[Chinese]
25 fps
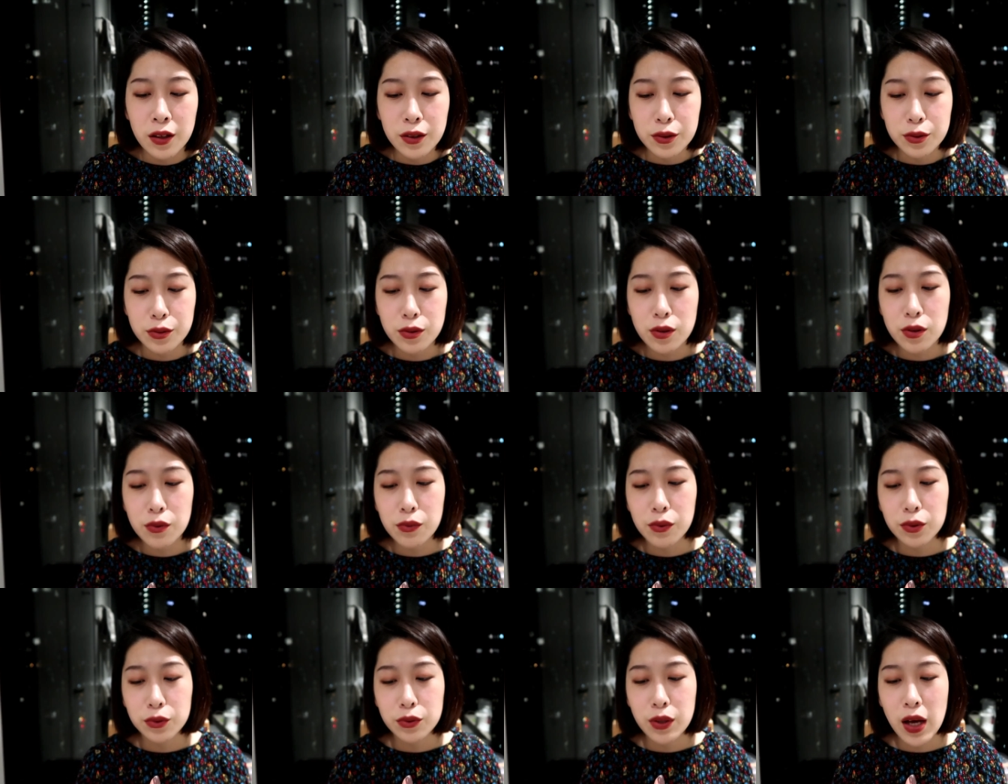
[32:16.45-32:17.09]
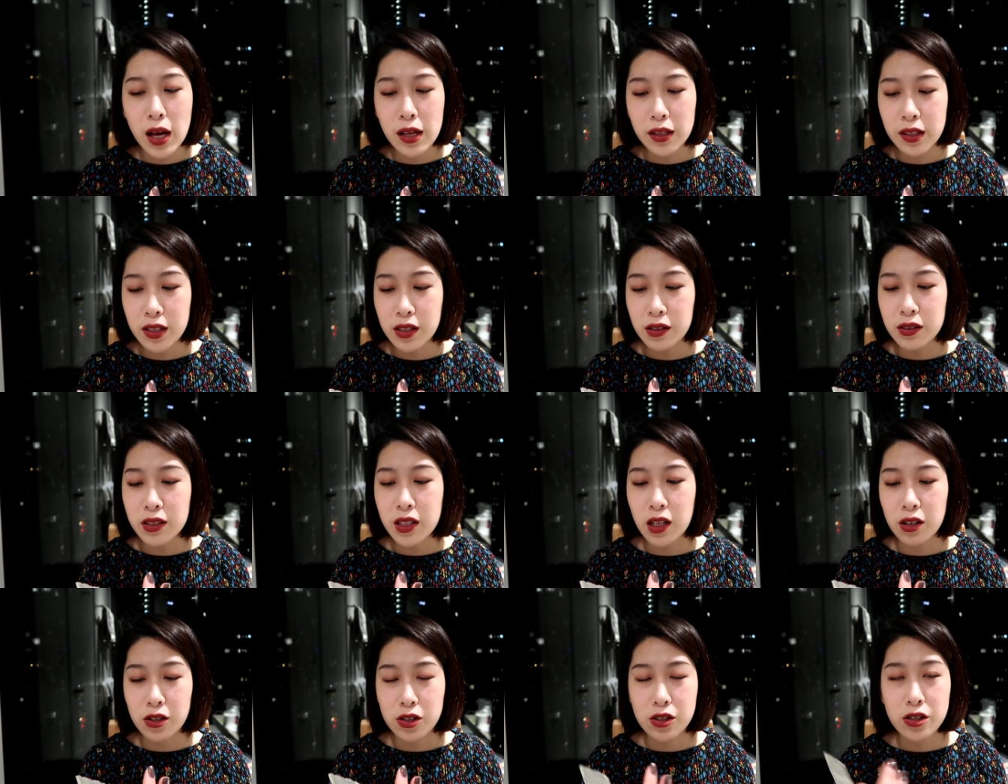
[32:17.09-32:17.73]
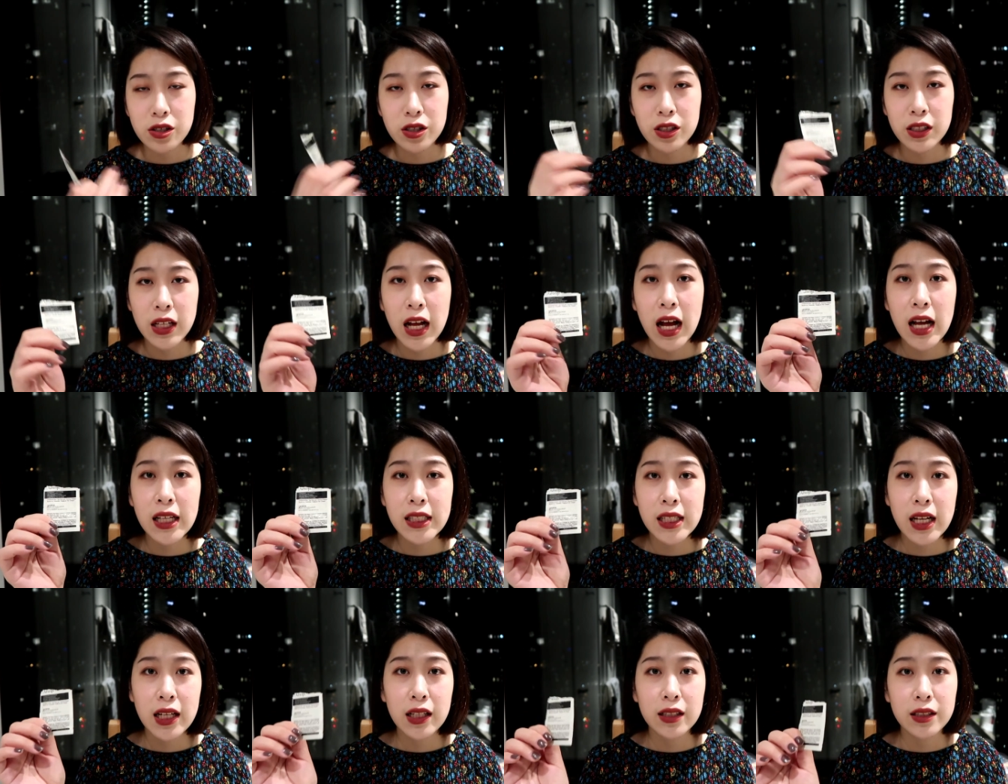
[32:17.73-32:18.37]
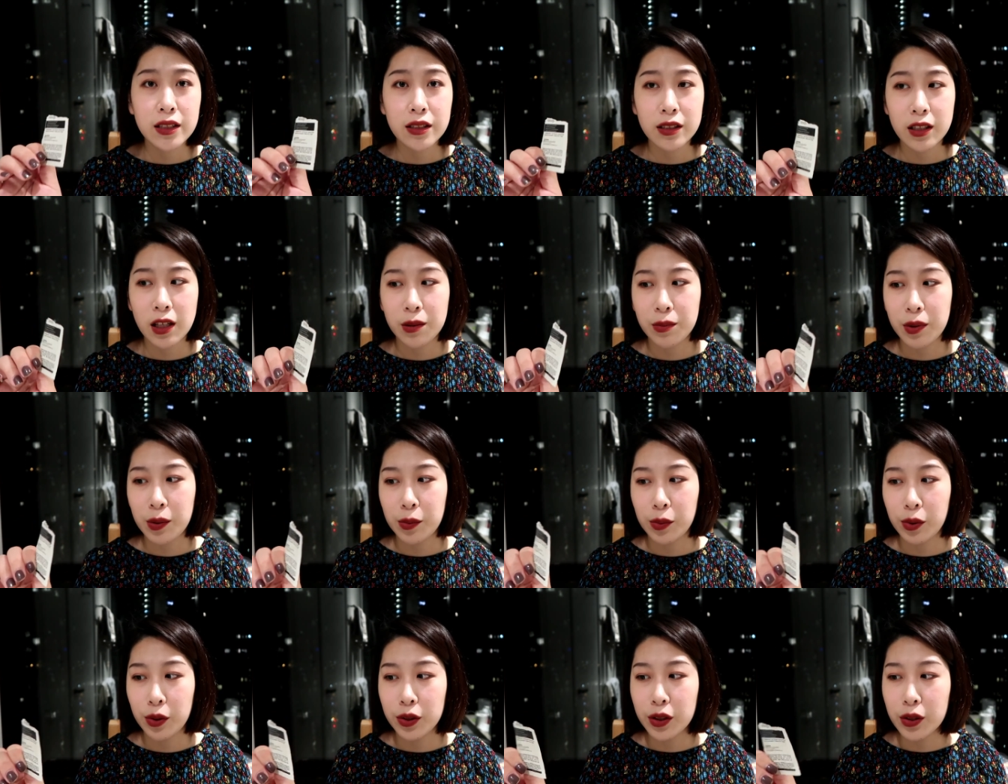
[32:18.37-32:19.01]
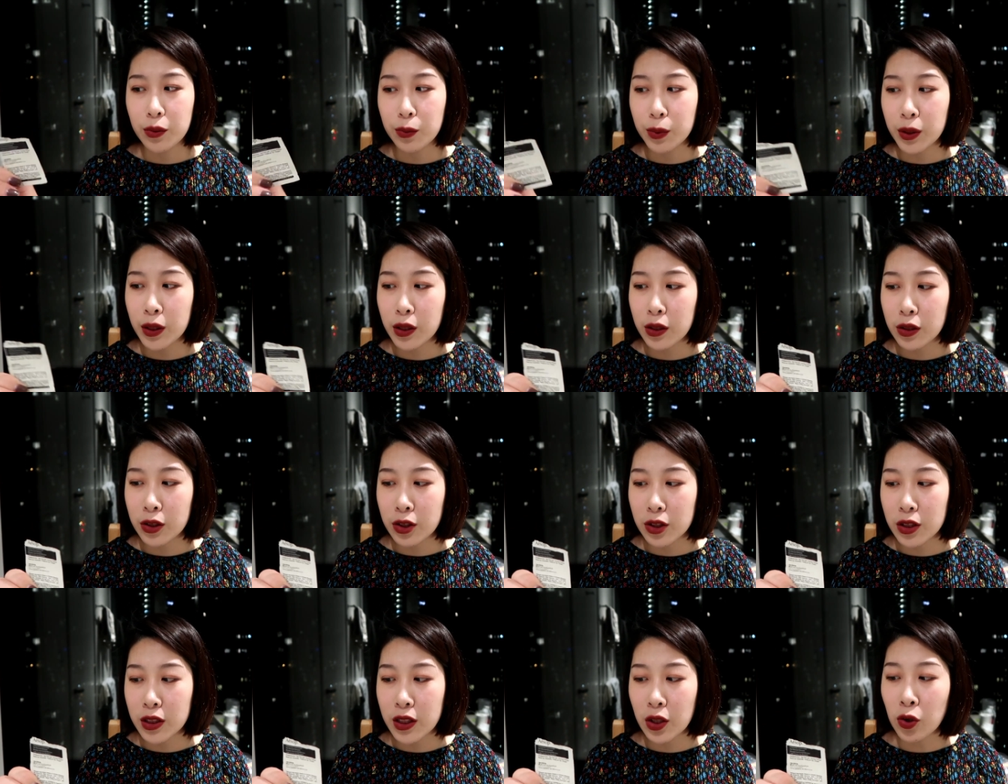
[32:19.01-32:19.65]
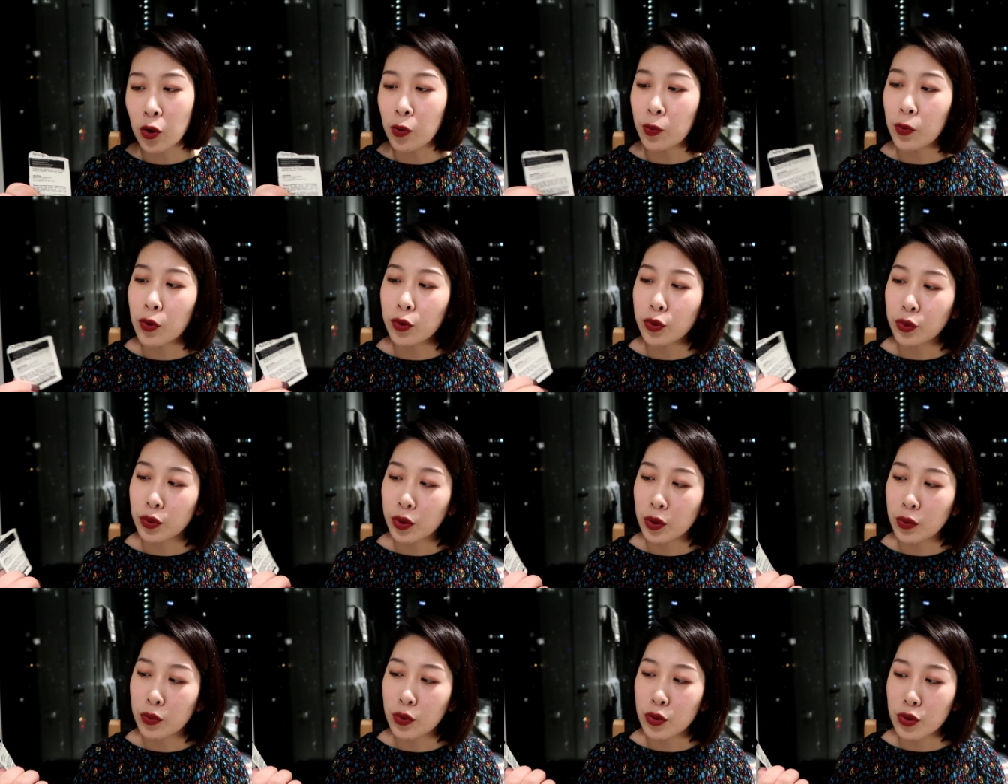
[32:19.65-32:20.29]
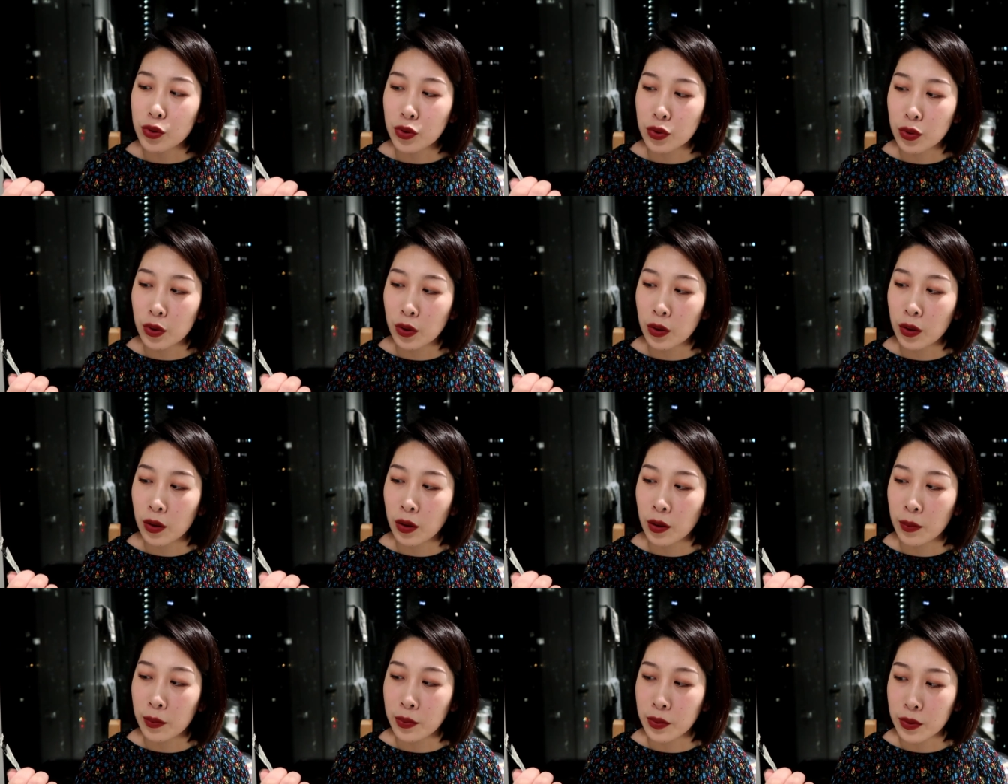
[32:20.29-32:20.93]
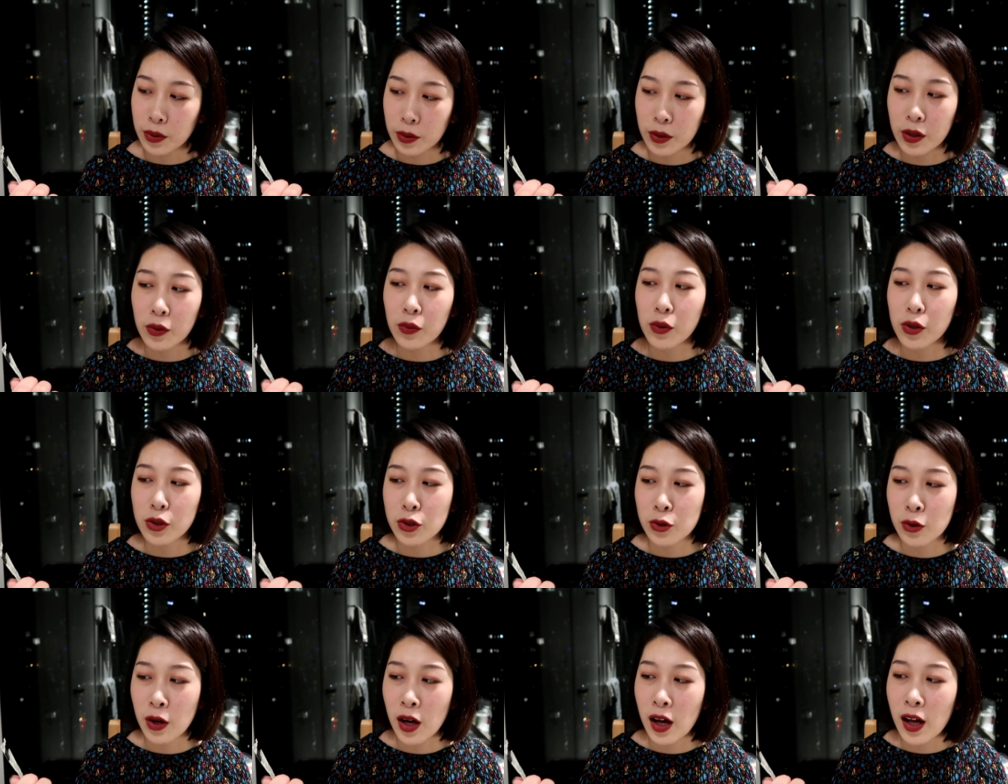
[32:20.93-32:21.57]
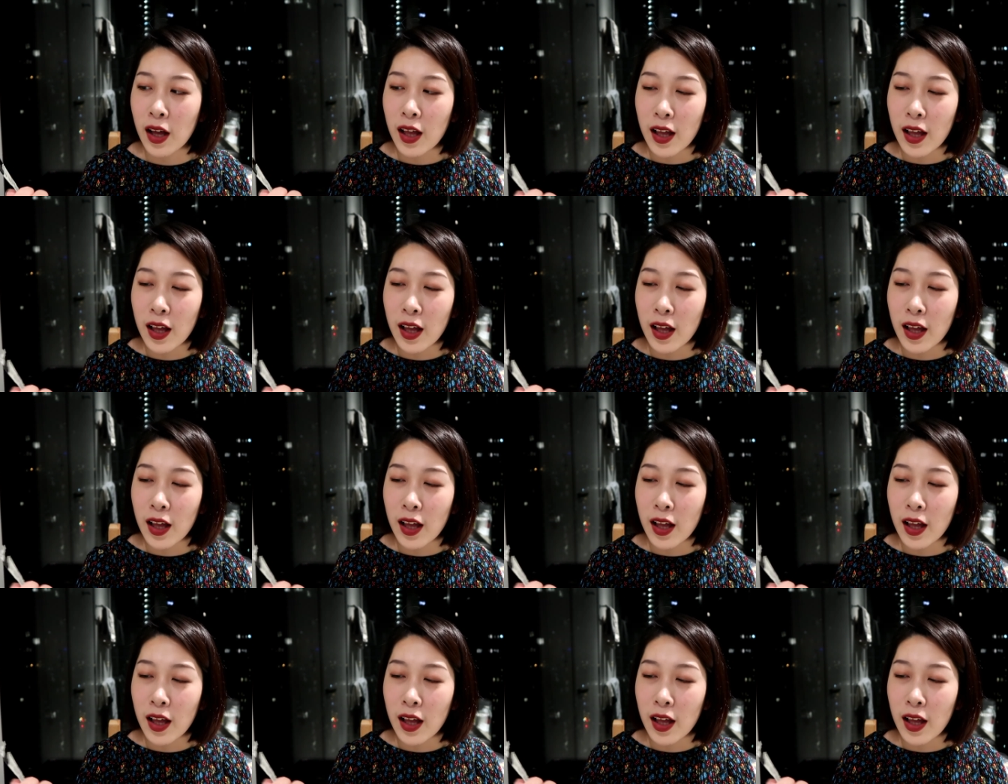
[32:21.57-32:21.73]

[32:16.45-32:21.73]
所以我就还挺想试试他家的清洁面膜，因为之前有博主跟我说，呃，不是跟我说，